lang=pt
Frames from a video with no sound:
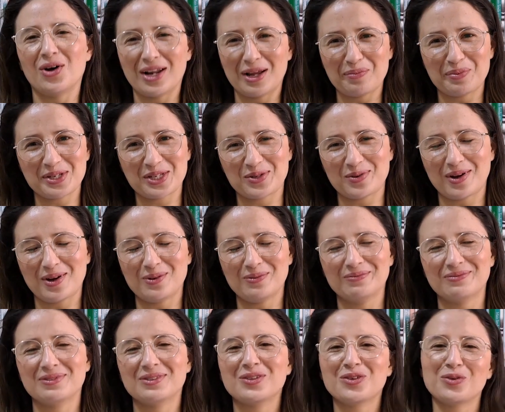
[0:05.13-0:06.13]
Olá
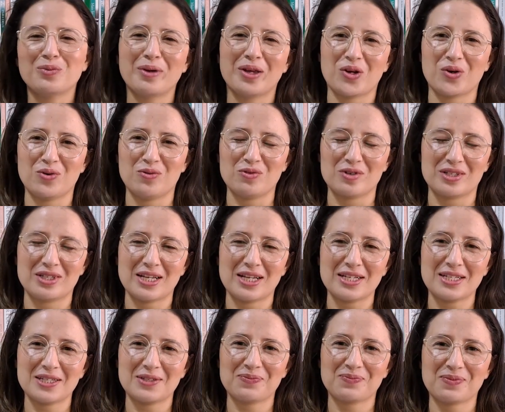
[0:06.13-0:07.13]
pessoal, tudo bem com
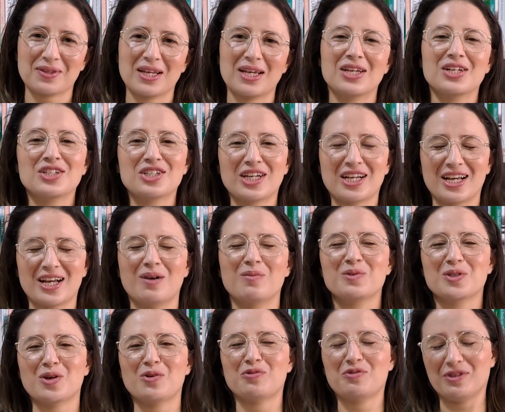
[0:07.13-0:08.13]
vocês?
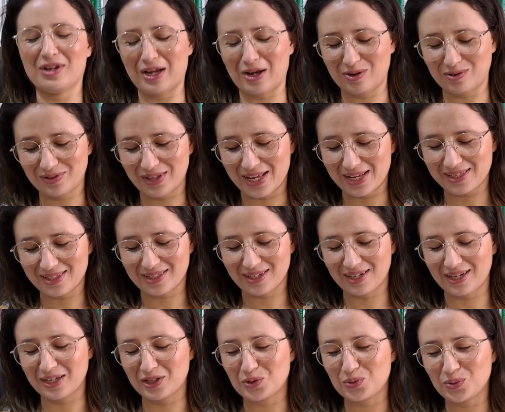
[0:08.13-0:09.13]
Chegamos ao final desta
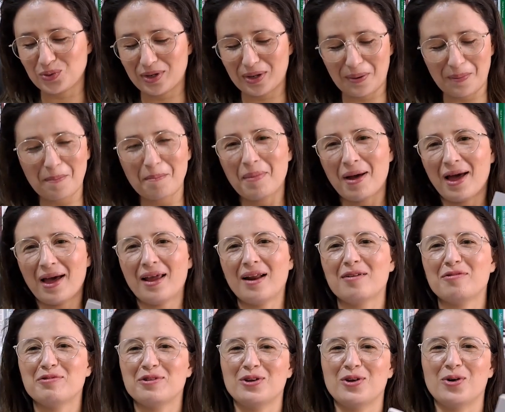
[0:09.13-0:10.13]
leitura
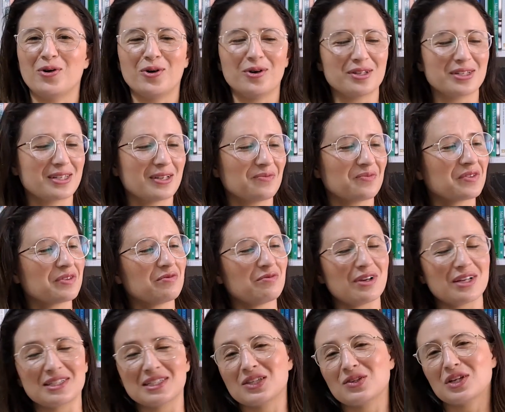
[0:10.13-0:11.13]
maravilhosa,
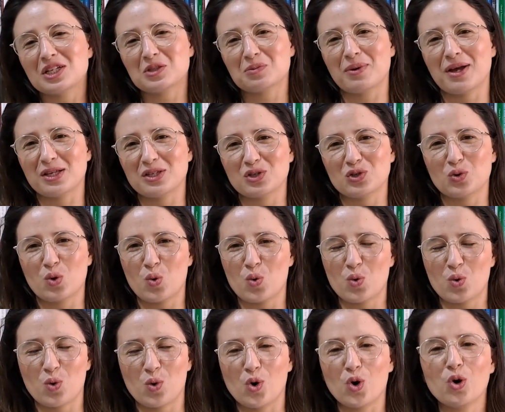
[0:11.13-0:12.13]
Fazendo as Pazes com
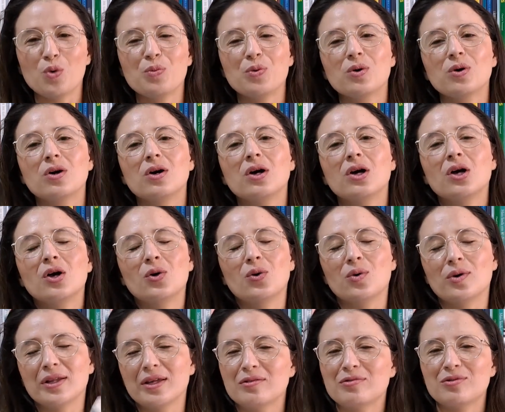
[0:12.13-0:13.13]
o Corpo,
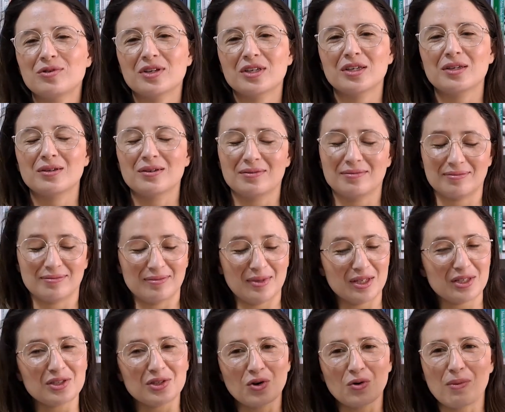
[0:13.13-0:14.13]
um livro que
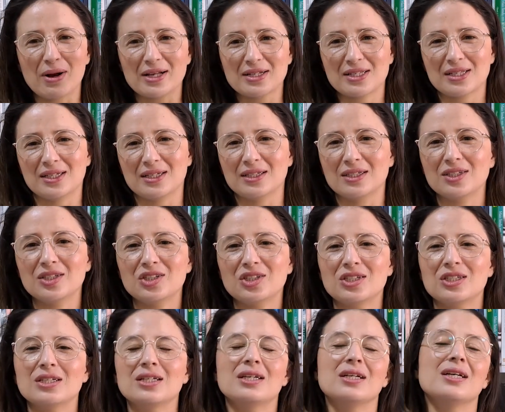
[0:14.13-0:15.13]
me ensinou
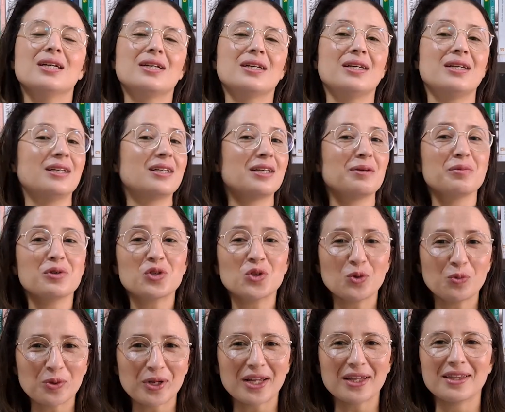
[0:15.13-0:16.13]
bastante e que me
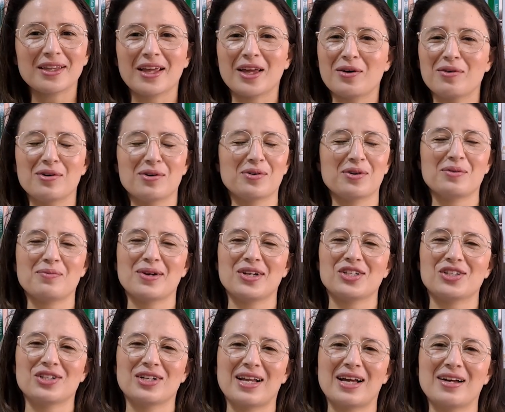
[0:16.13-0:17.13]
surpreendeu, eu não
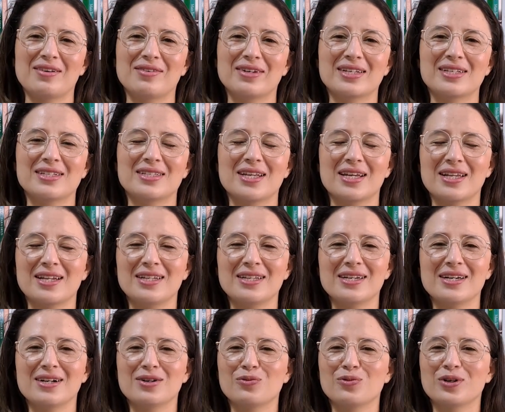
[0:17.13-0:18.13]
imaginava que
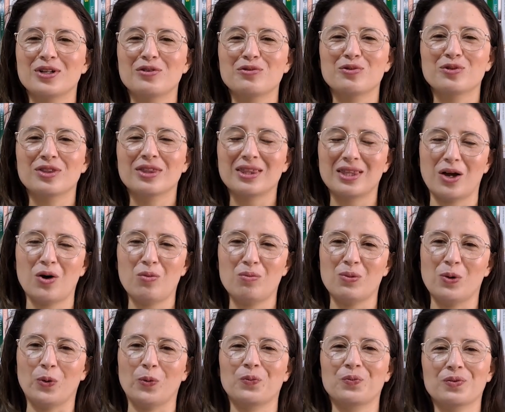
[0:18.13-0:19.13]
seria um livro tão
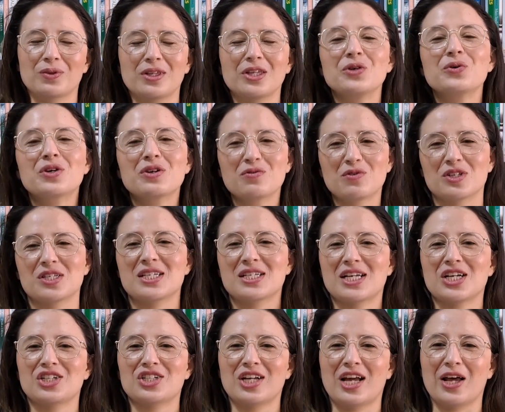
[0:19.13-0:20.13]
bom. E o que
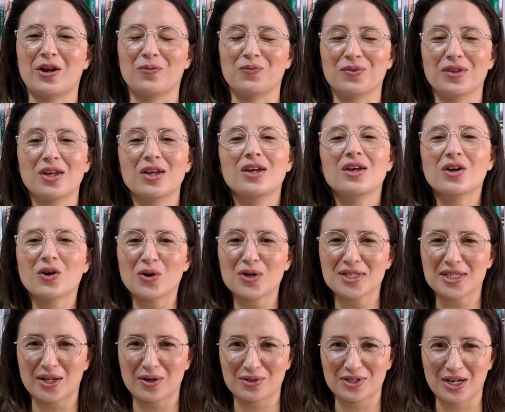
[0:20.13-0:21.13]
vocês acharam?
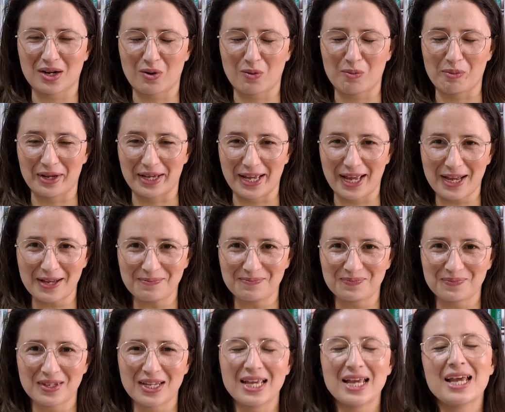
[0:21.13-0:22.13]
Gostaram de acompanhar?
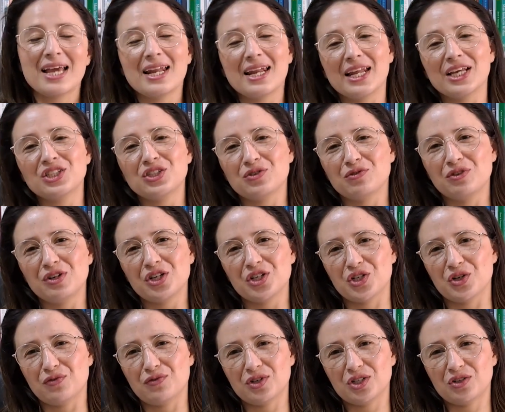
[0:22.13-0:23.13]
Neste
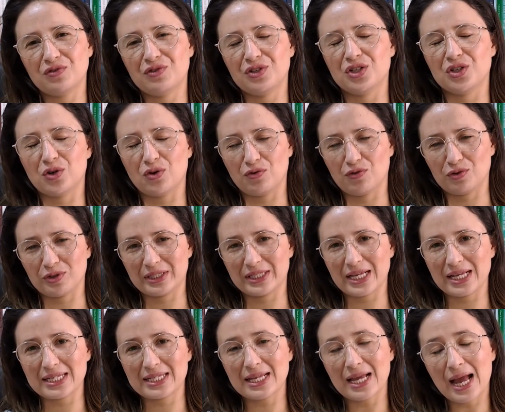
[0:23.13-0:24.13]
vídeo eu vou dividir com
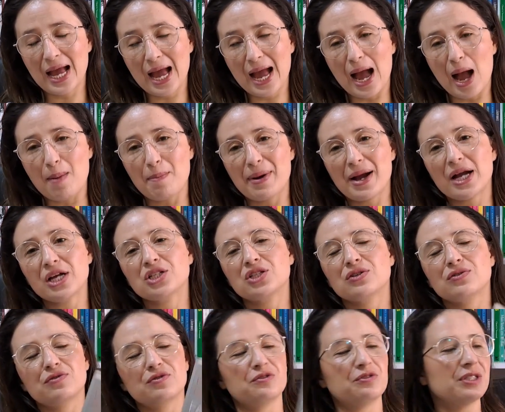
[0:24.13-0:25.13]
vocês a
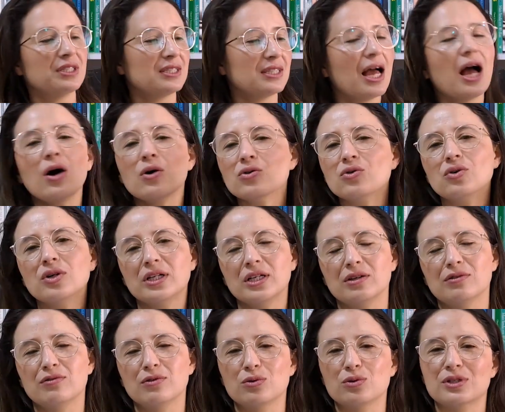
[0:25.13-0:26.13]
parte final do
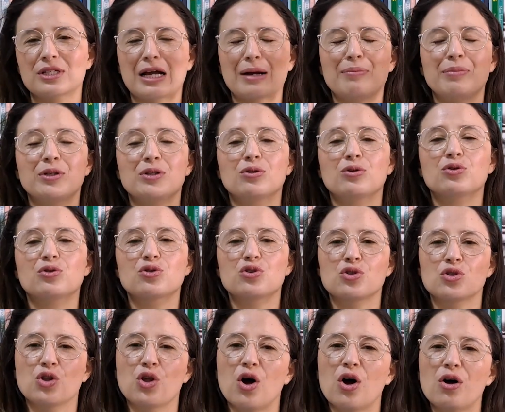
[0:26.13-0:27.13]
livro, os
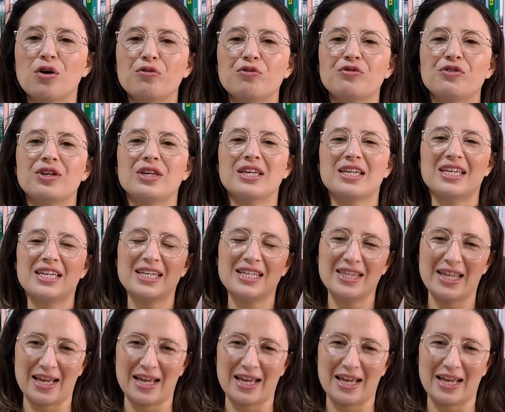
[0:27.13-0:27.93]
capítulos 9 e